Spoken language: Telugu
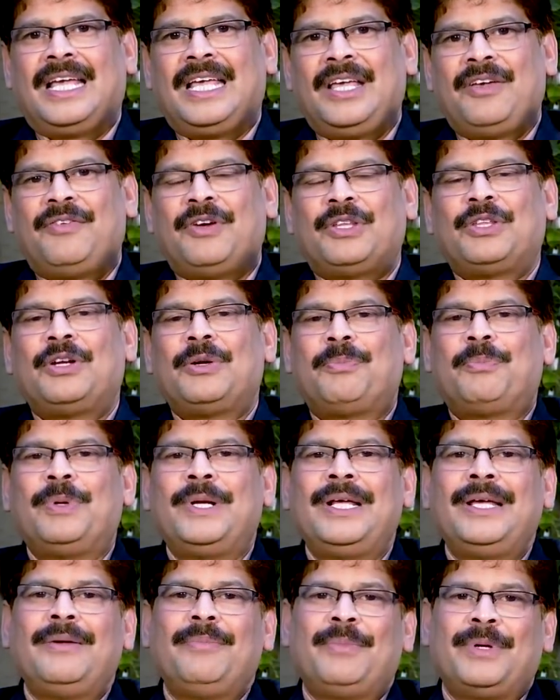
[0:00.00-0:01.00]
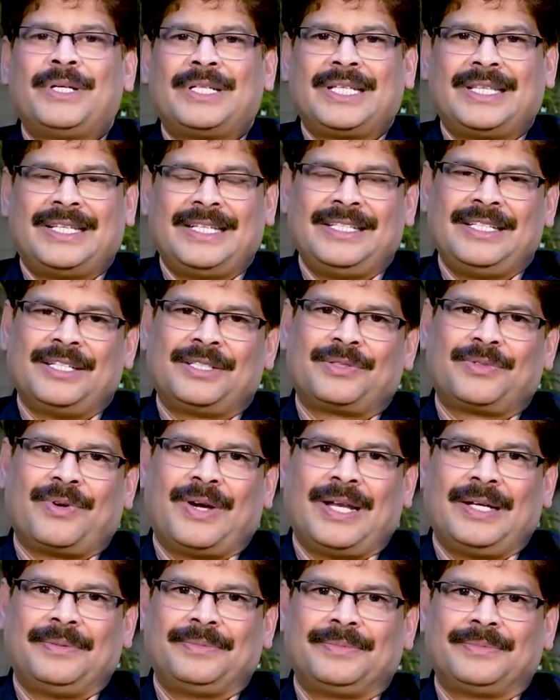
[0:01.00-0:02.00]
ఈ వెదురుప్పుని మీరు సిద్ధం
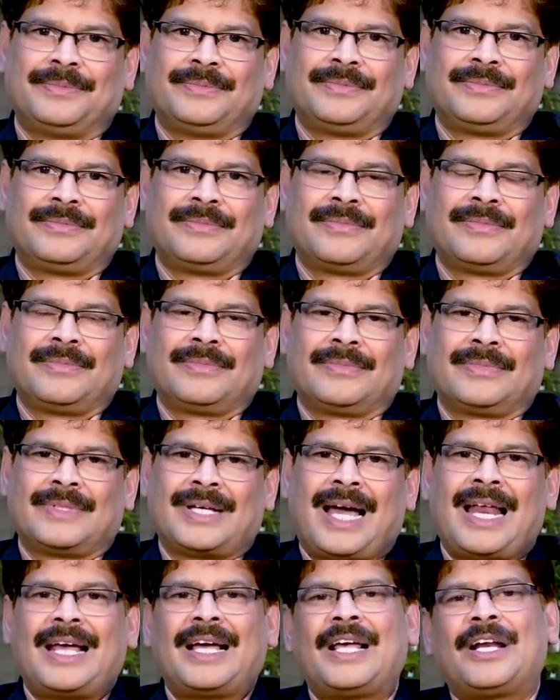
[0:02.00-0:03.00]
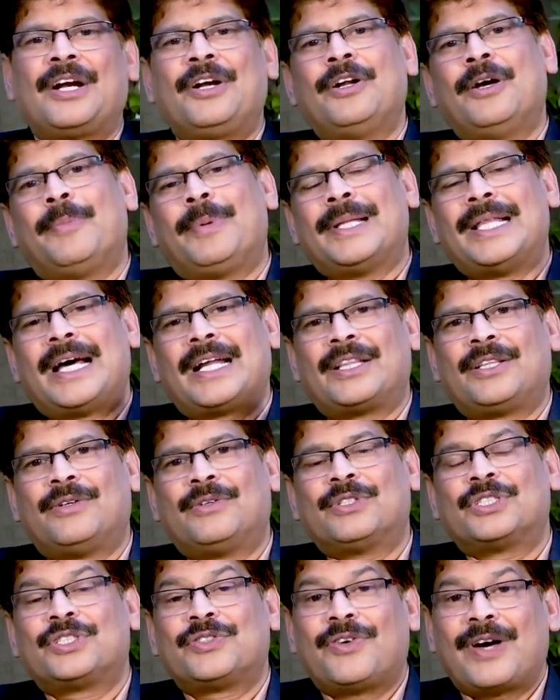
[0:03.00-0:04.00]
చేసుకోవాలి అలాగే రెండో
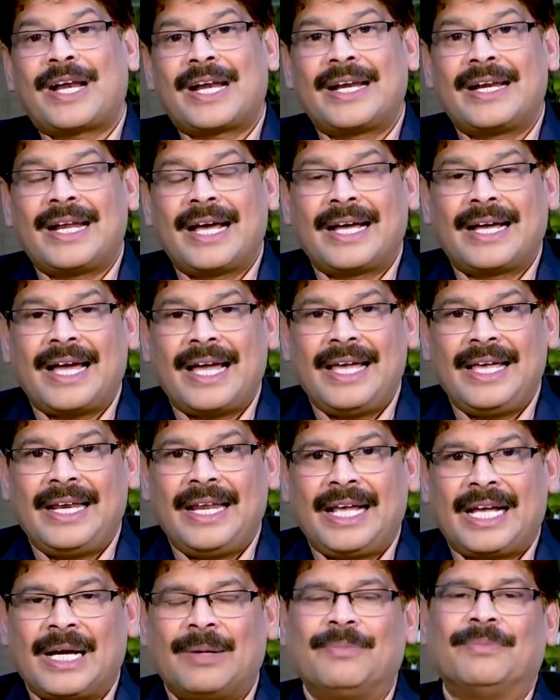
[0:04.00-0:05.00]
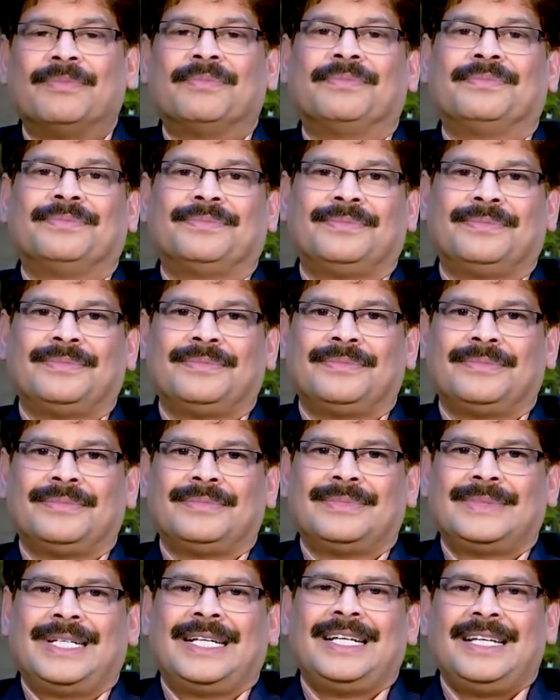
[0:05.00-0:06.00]
పదార్థం స్వర్ణ గైరికం
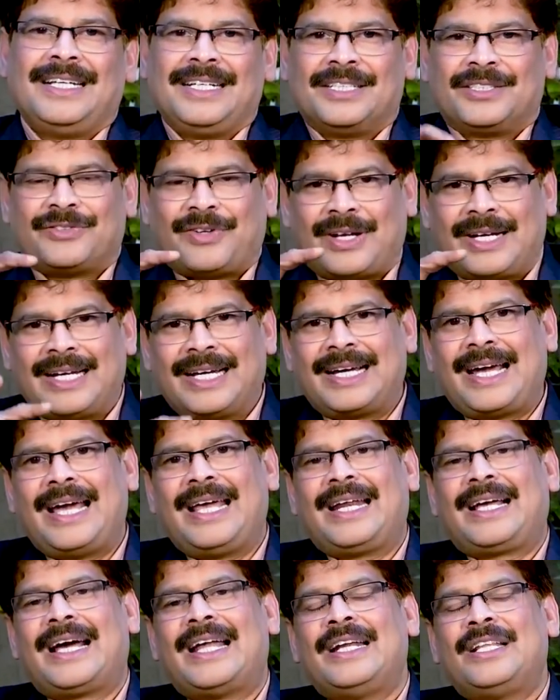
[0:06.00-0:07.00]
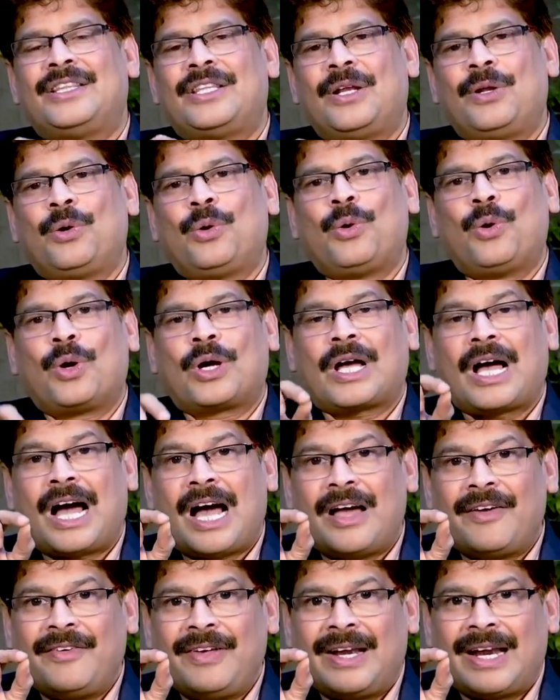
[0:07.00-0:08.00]
స్వర్ణగైరికాన్ని తెలుగులో
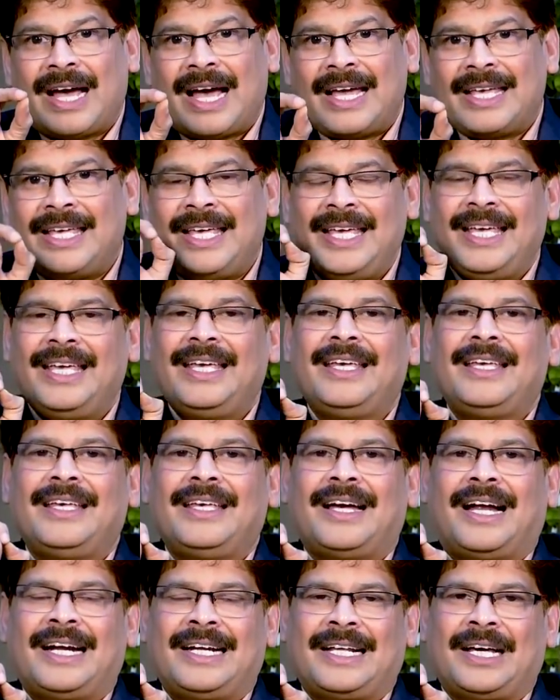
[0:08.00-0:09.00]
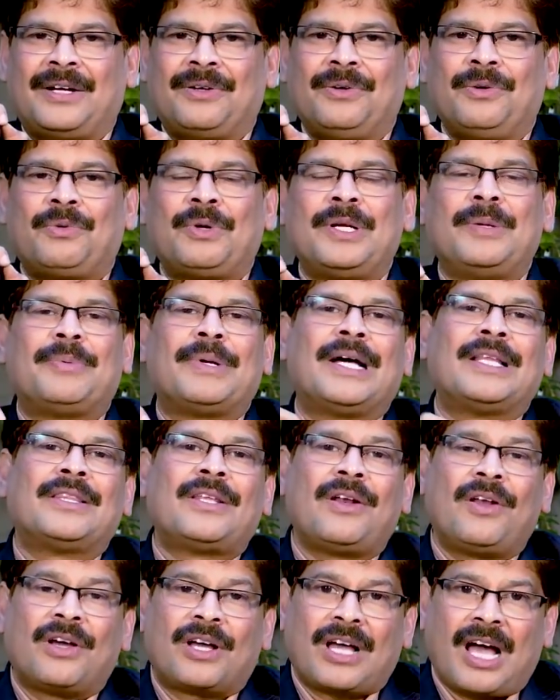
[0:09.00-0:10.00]
కావిరాయి అంటారు కొన్ని
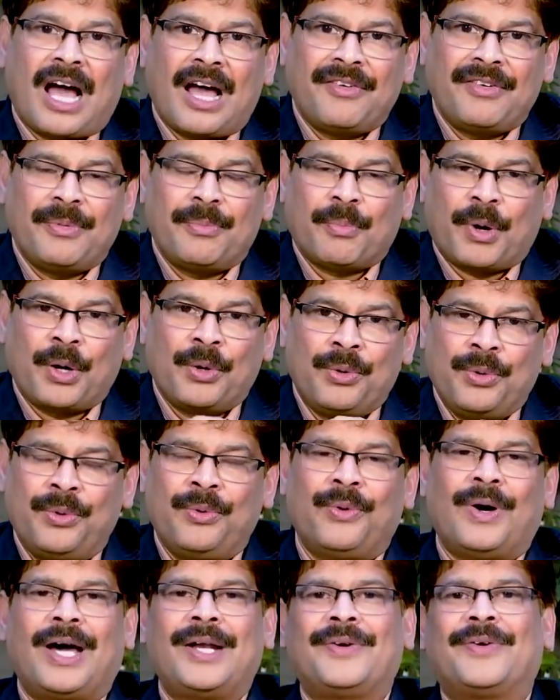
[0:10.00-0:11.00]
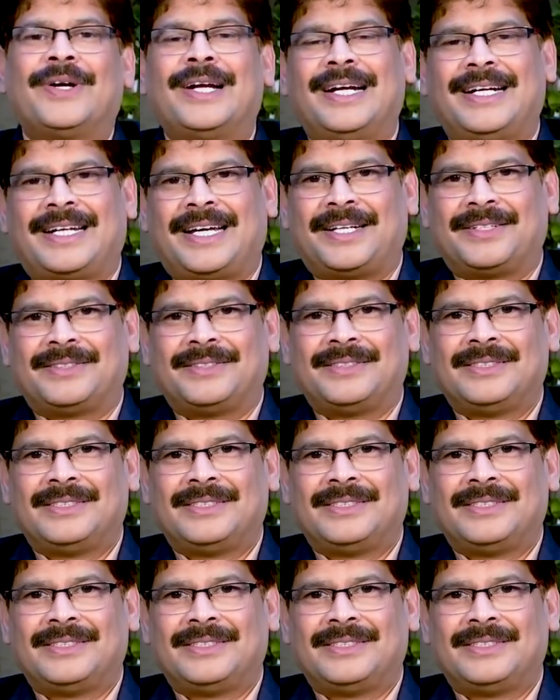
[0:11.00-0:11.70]
ప్రాంతాల్లో కావి మన్ను అని కూడా అంటారు